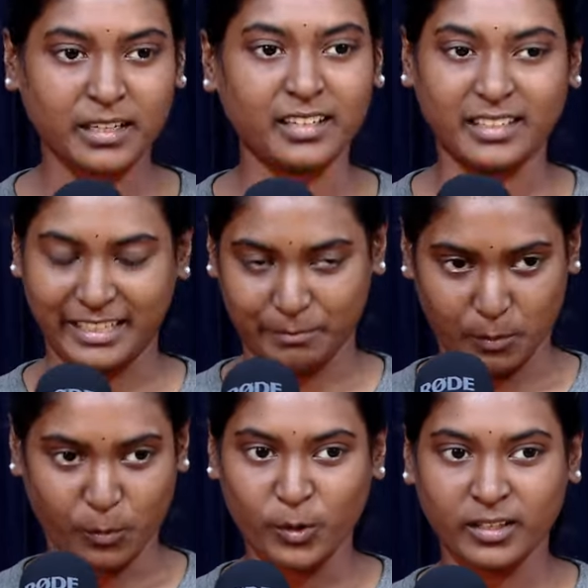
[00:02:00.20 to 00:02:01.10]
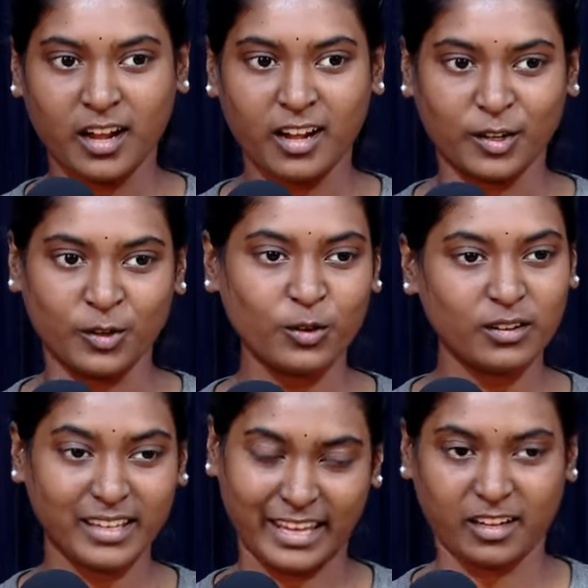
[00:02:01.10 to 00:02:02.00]
பண்ணி நீ இப்போ போய் தான் ஆகணும்
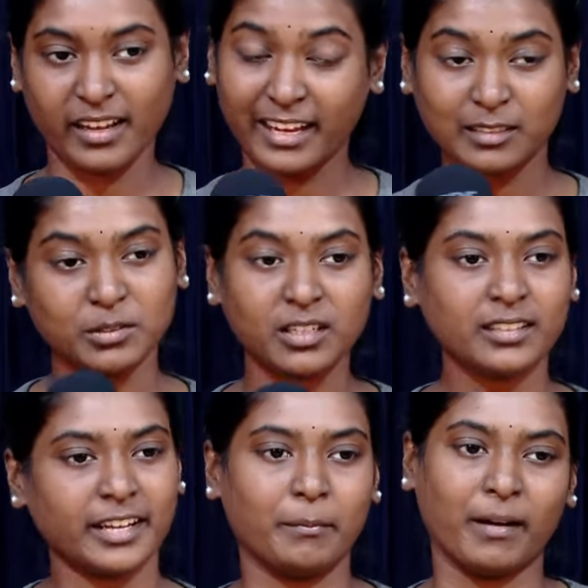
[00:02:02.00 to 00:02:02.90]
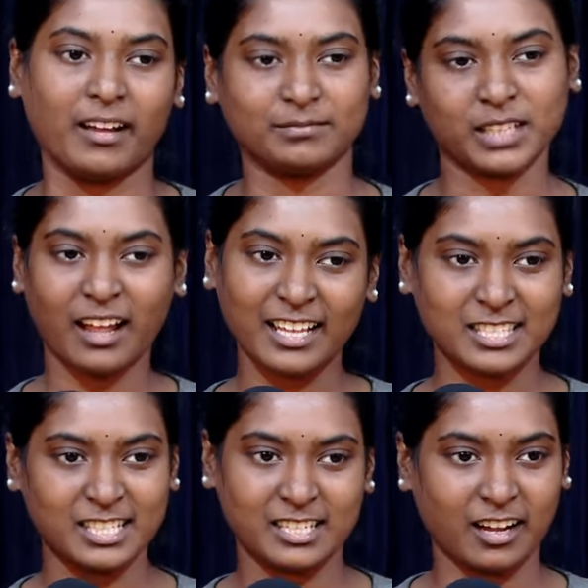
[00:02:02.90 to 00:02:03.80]
எனக்கு எனக்கு பர்த்டேப்பா
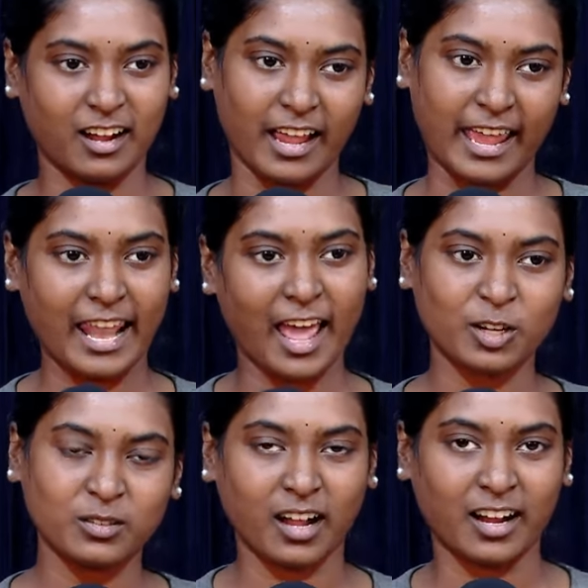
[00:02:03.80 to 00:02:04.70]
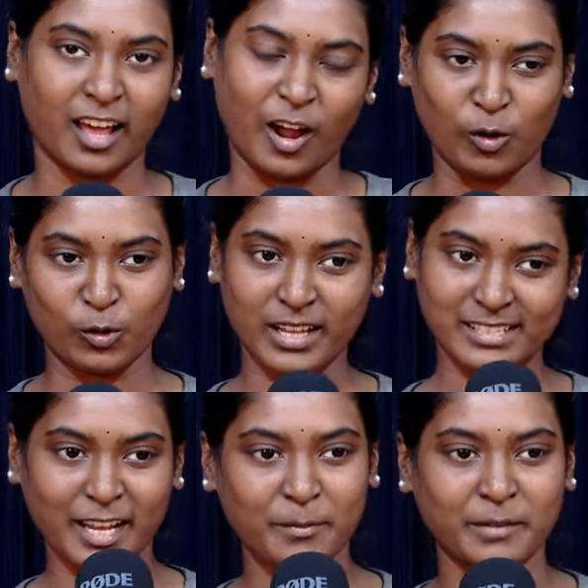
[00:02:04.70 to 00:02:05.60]
ஆச்சி இருக்காங்க எல்லோரும் இருக்காங்க நான் அவங்க கூட
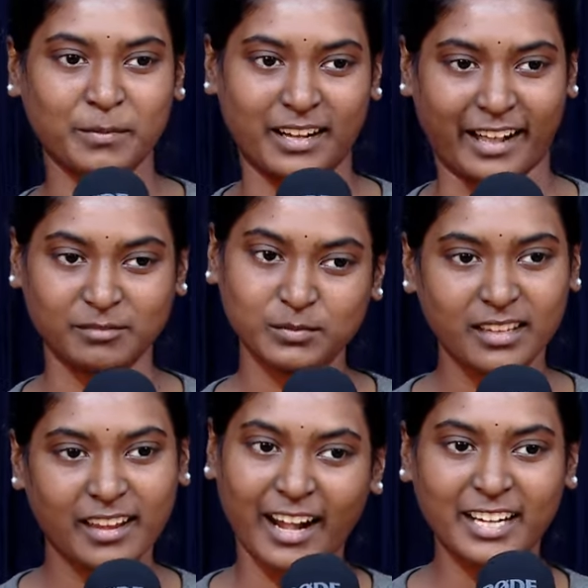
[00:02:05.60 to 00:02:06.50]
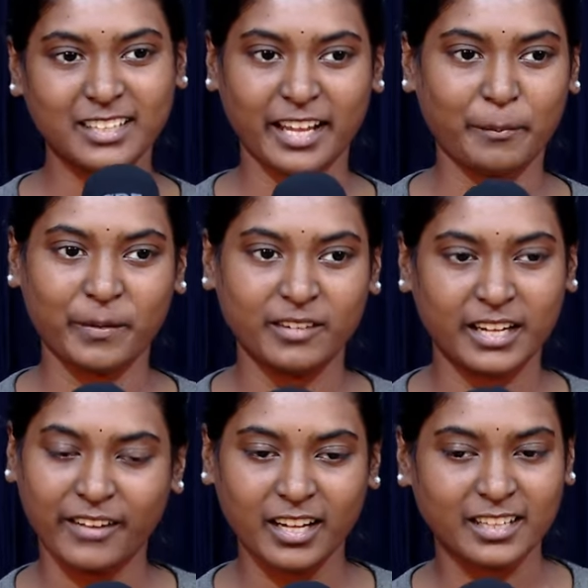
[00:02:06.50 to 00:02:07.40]
செலப்ரேட் பண்ணுறேன் அடுத்து நான் எப்போ
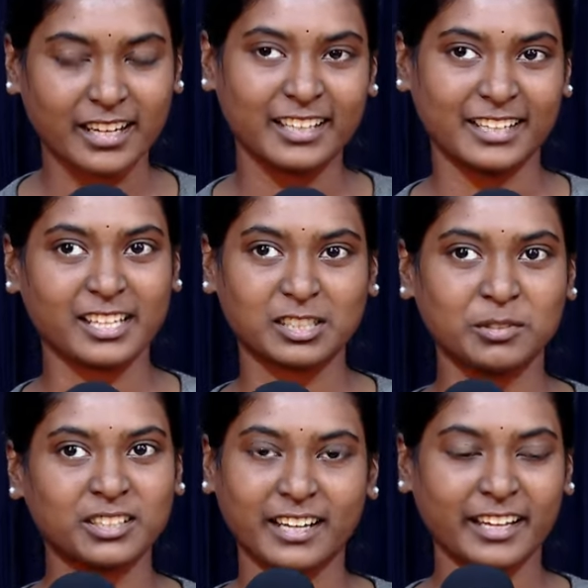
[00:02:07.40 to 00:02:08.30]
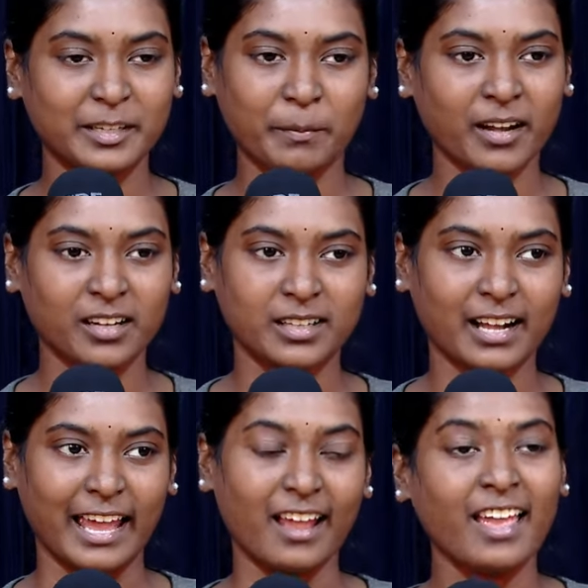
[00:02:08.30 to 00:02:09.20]
வருவேன்னு தெரியாது நெக்ஸ்ட் பர்த்டேக்கு இருப்பேனான்னு
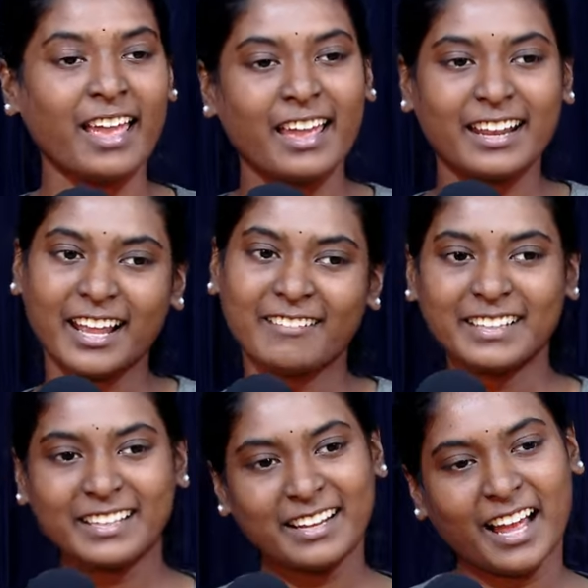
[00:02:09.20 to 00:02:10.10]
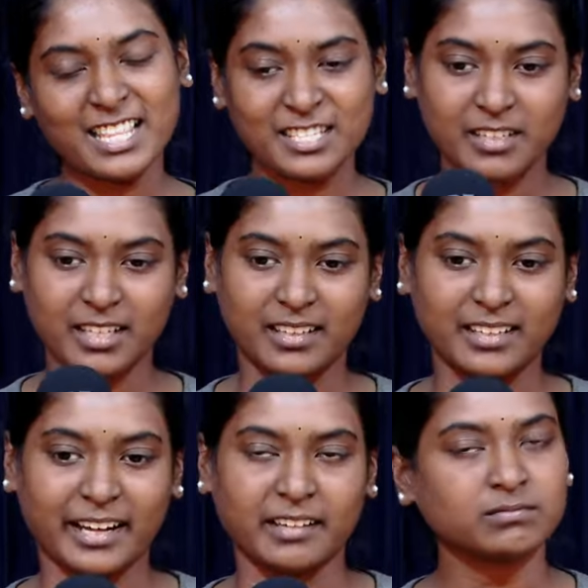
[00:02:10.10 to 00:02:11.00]
தெரில நான் வந்து ஆச்சி வீட்டில்
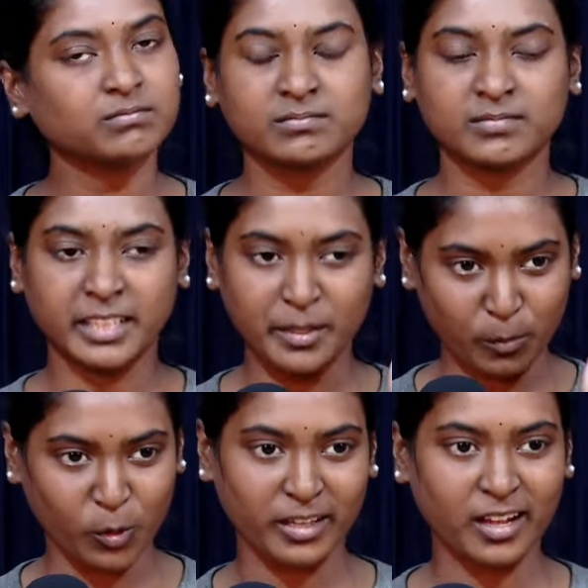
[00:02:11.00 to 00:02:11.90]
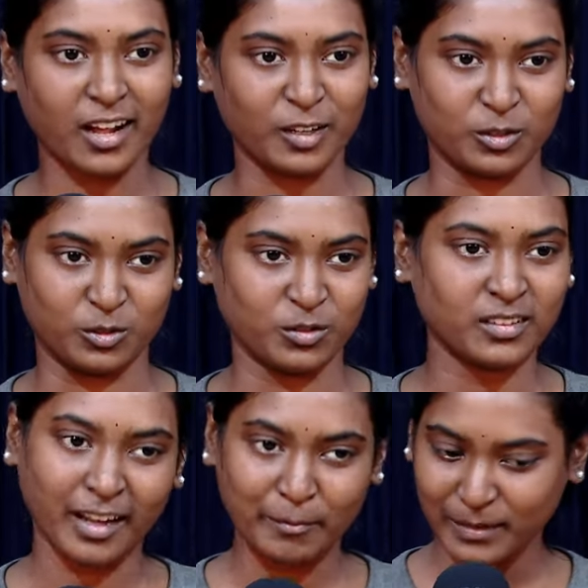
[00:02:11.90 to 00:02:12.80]
இருந்துக்கிறேன் நீ போய் தான் ஆகணும்
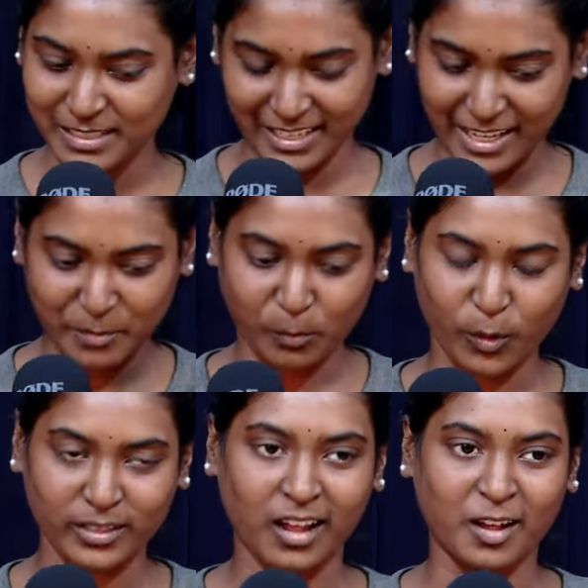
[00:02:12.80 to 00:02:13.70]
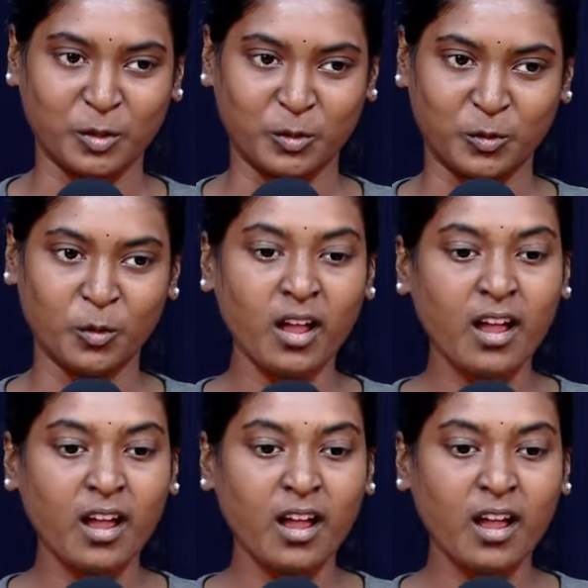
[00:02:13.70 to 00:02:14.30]
கம்பல்சரியாக நீ போய் தான் ஆகணும்